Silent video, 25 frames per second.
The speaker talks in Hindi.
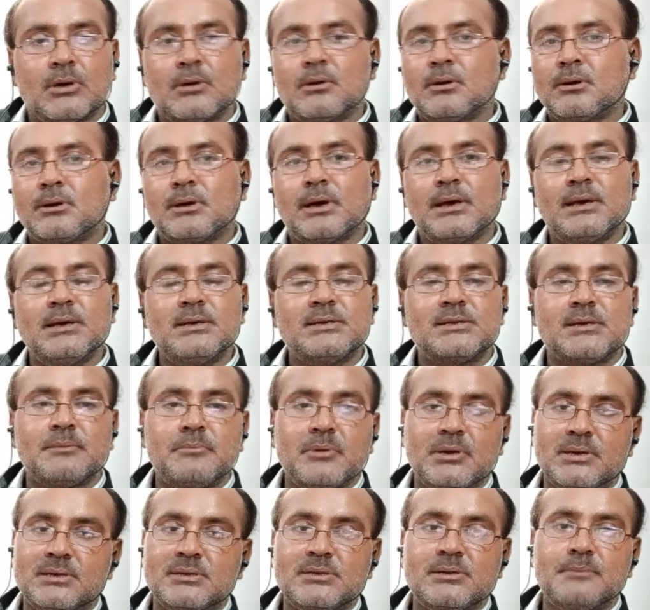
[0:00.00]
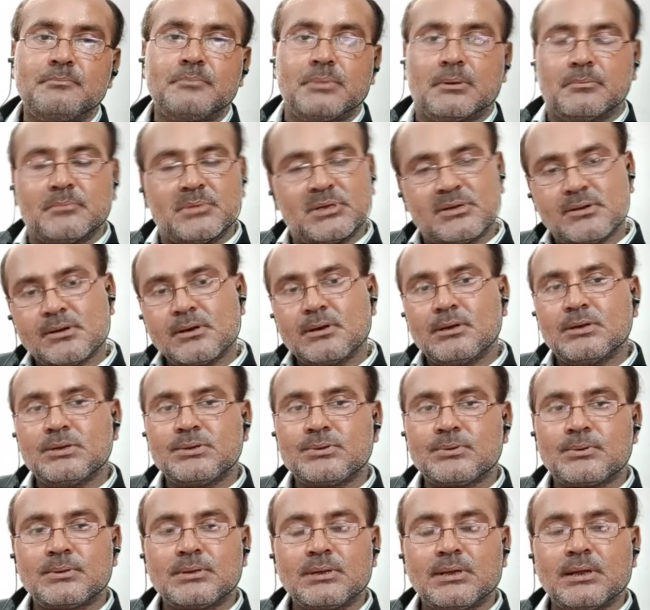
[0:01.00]
कहीं से भी किसी परमिशन की
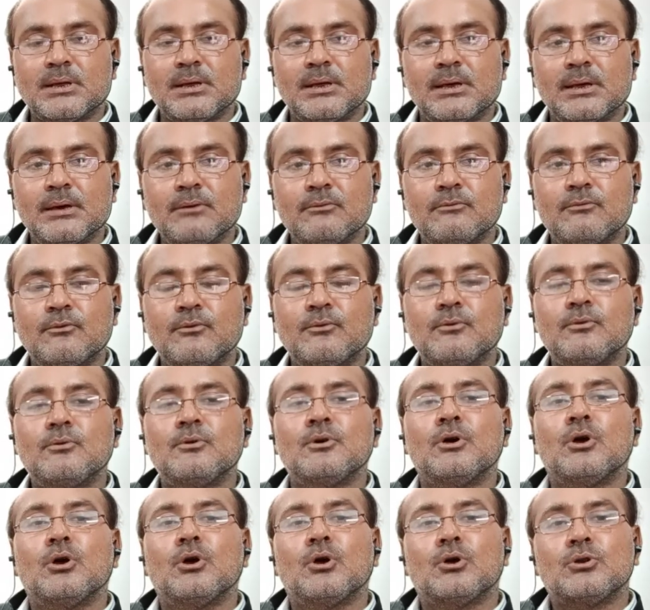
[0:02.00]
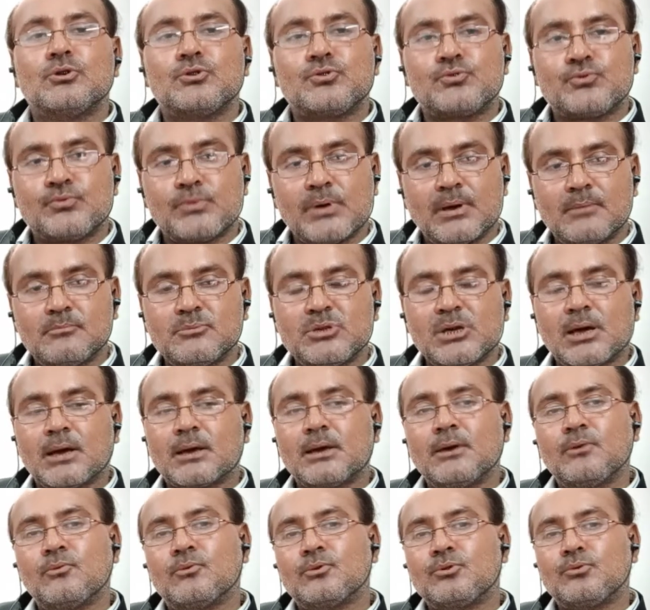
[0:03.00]
ज़रूरत नहीं है वो स्वयं
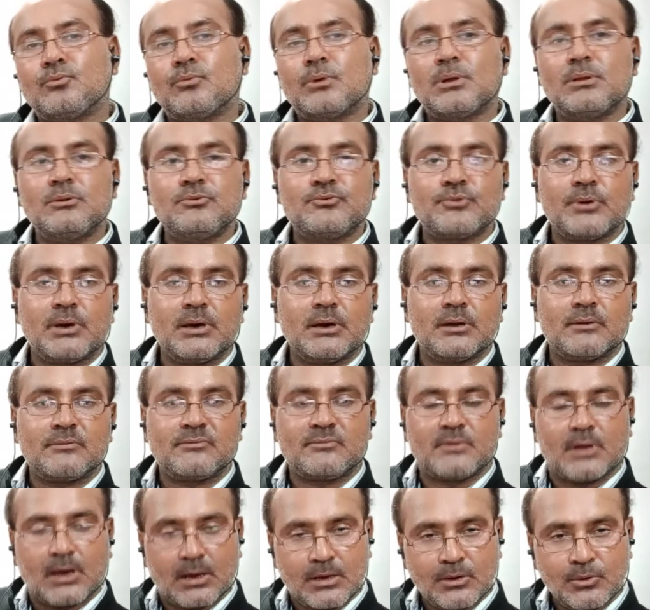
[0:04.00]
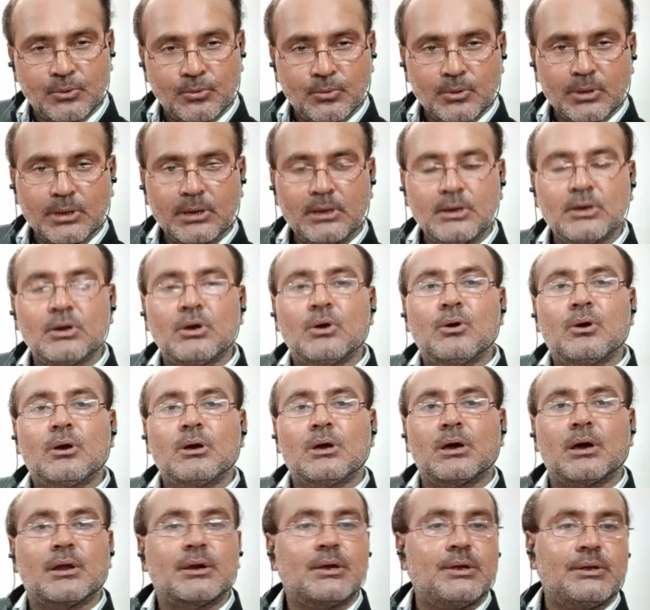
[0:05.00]
जाके वो तुरंत जो है गिरफ्तारी होगी
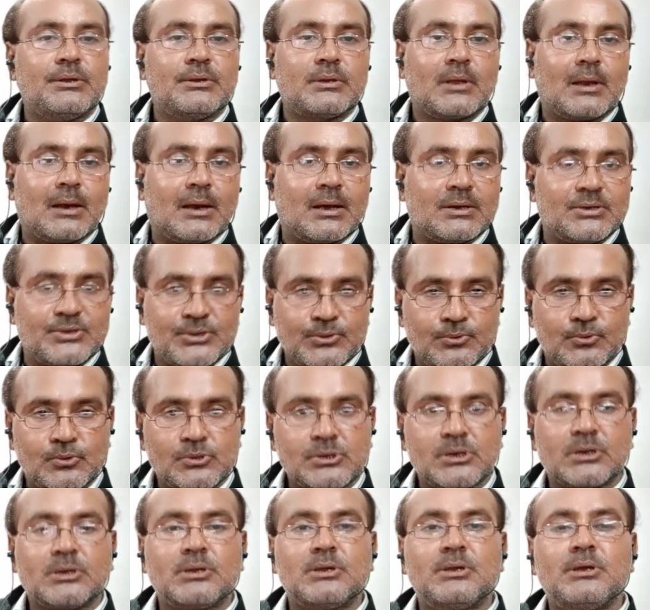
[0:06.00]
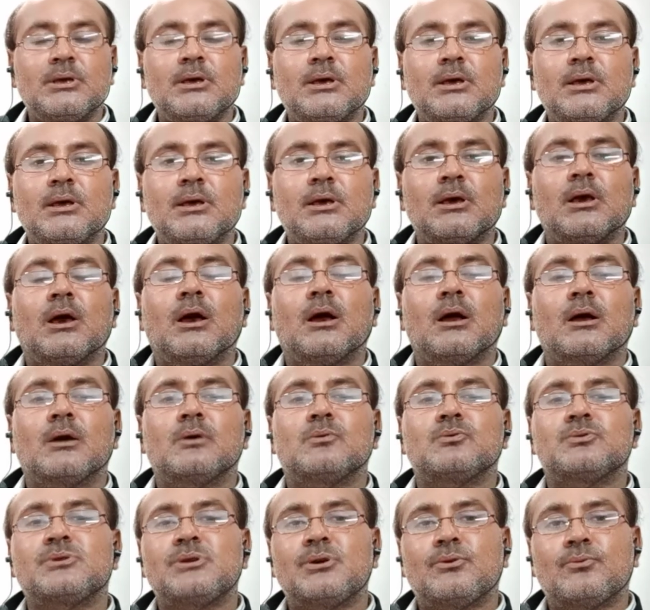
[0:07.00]
घर की तलाशी हो सकती है
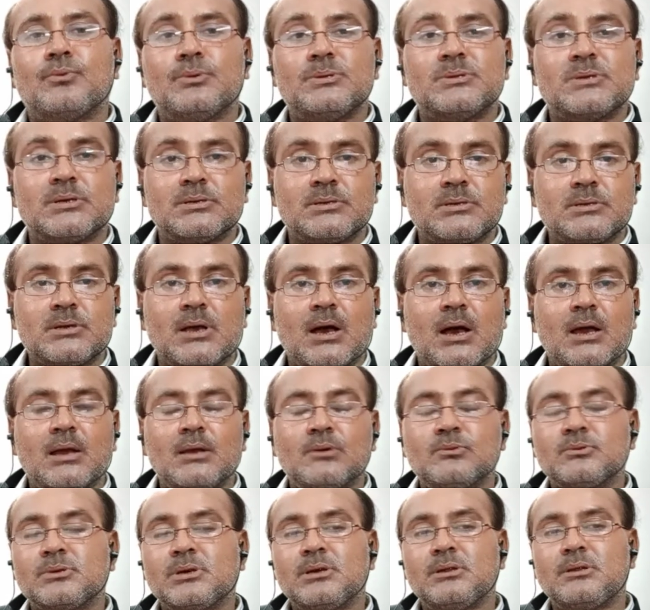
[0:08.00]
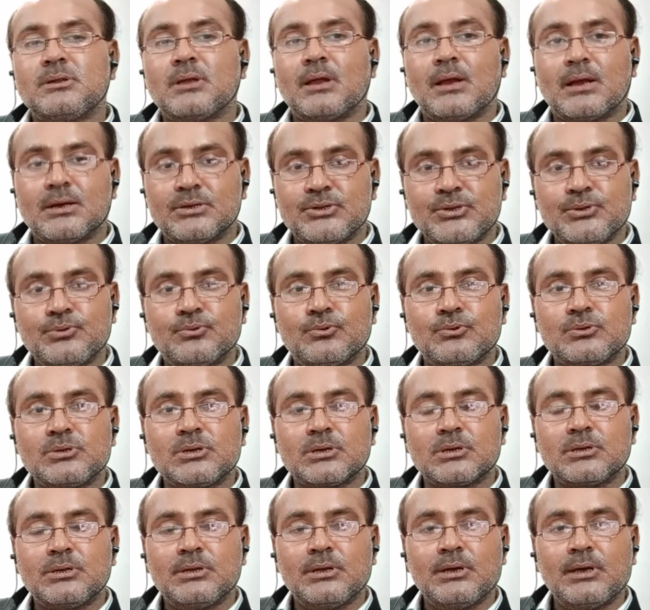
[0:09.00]
अगर उस कोई संस्थान है उसकी तलाशी हो
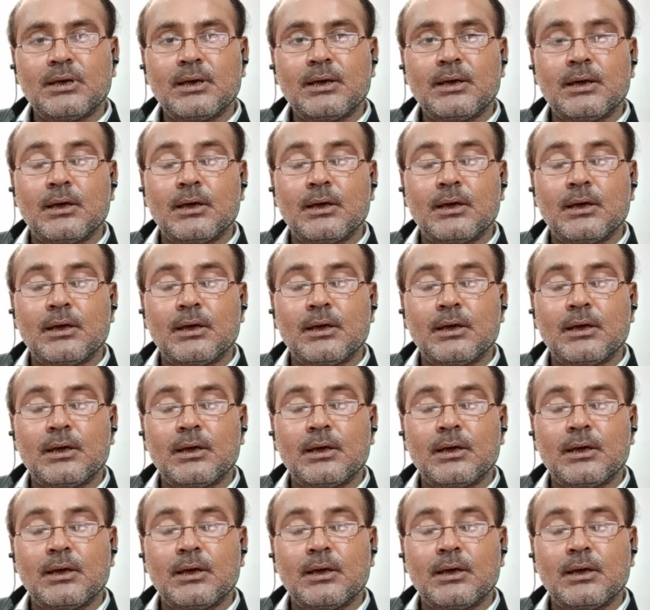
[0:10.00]
सकती है